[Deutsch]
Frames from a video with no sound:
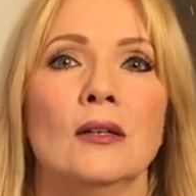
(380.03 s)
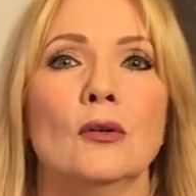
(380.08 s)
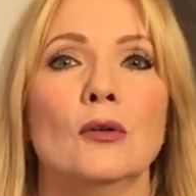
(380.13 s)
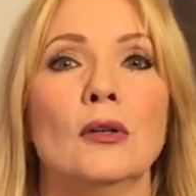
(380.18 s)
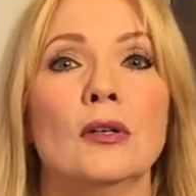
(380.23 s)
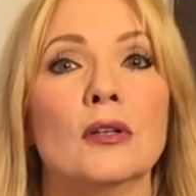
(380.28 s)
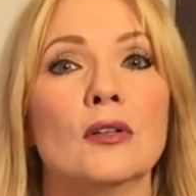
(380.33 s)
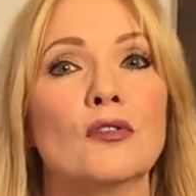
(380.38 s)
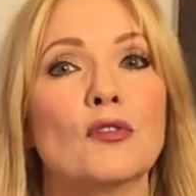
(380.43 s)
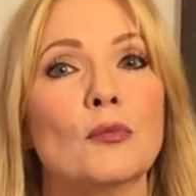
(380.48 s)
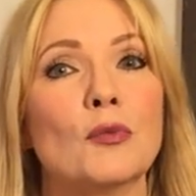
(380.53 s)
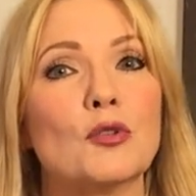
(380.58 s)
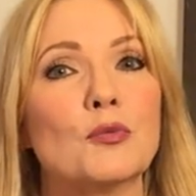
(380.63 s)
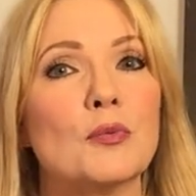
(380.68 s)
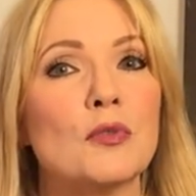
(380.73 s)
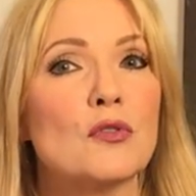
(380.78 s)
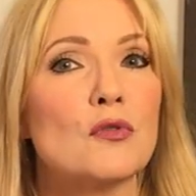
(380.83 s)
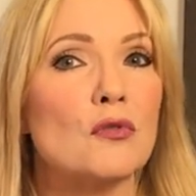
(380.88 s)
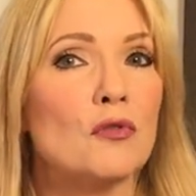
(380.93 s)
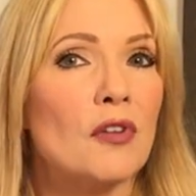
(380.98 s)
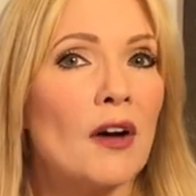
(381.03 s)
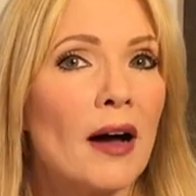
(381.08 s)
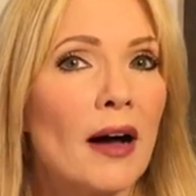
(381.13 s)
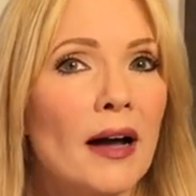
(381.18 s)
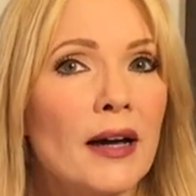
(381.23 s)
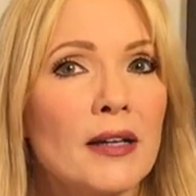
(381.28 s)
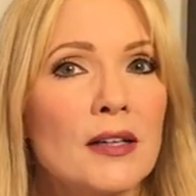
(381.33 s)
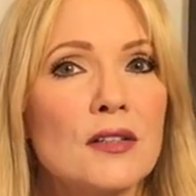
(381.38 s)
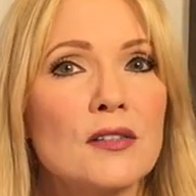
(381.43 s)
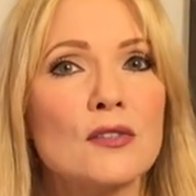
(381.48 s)
äh, zum Beispiel zu
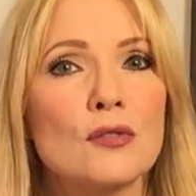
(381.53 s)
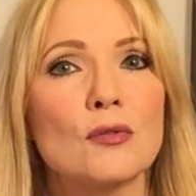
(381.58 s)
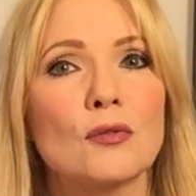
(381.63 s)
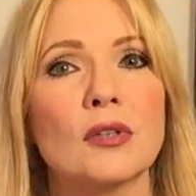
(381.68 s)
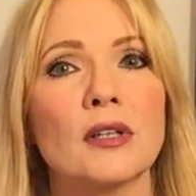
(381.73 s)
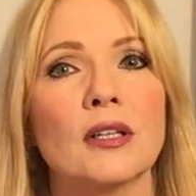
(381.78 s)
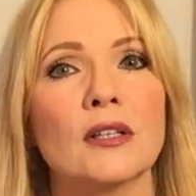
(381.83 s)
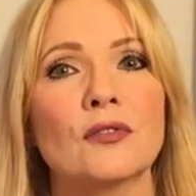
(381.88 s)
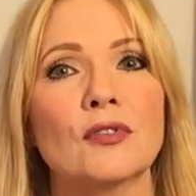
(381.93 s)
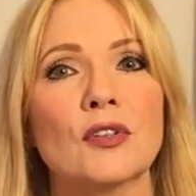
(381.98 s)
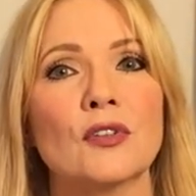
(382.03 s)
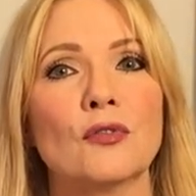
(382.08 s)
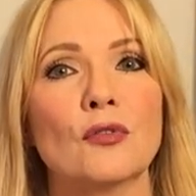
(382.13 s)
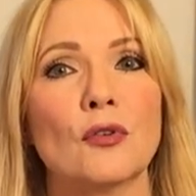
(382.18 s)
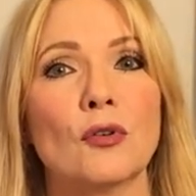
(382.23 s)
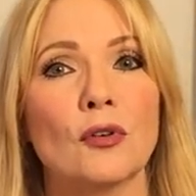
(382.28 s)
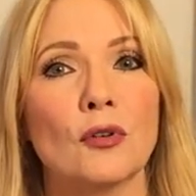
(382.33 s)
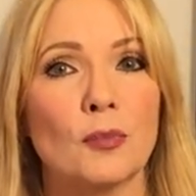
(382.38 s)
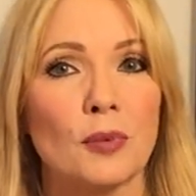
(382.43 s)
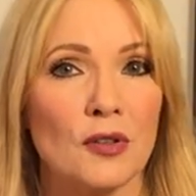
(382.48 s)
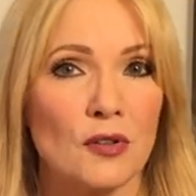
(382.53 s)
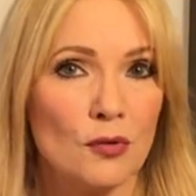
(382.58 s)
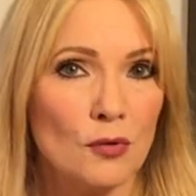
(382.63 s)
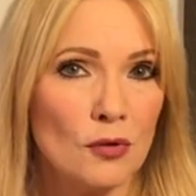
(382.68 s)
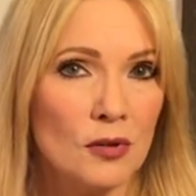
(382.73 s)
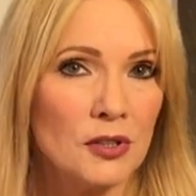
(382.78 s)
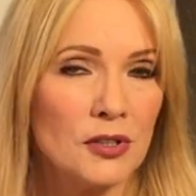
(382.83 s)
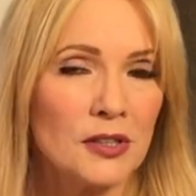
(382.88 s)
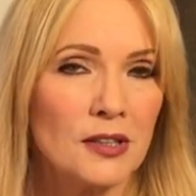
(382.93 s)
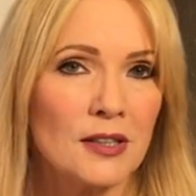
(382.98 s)
verreisen oder etwas für eure
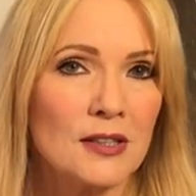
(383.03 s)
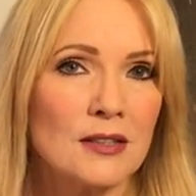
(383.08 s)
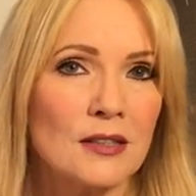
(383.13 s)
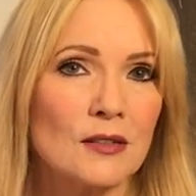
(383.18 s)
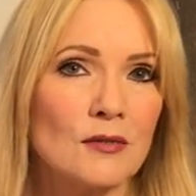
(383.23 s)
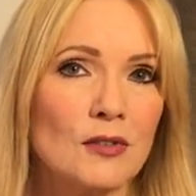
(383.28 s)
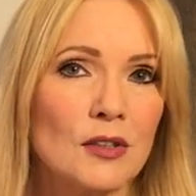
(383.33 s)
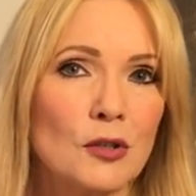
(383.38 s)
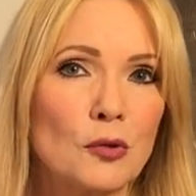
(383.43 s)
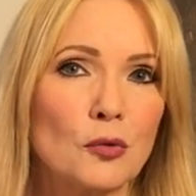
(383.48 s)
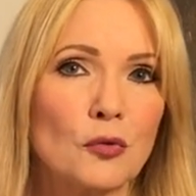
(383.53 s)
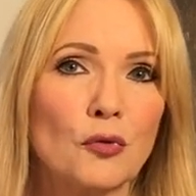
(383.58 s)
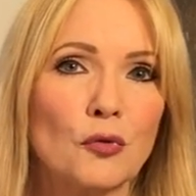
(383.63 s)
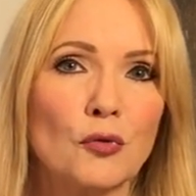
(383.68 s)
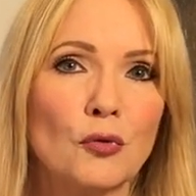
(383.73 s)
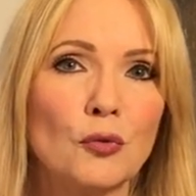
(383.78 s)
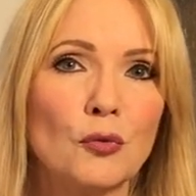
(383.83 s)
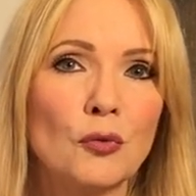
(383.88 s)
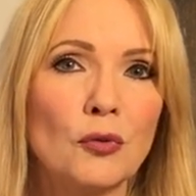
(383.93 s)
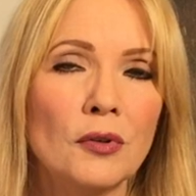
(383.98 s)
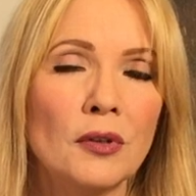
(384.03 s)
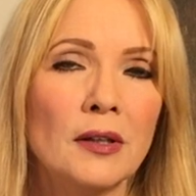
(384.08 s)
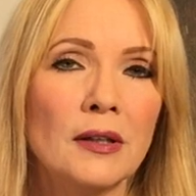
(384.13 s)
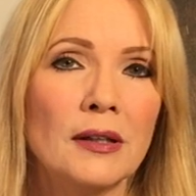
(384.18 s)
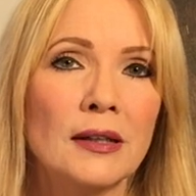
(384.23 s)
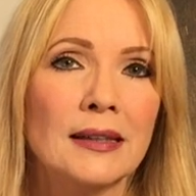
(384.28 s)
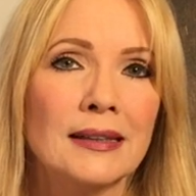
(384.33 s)
Persönlichkeitsentwicklung zu tun,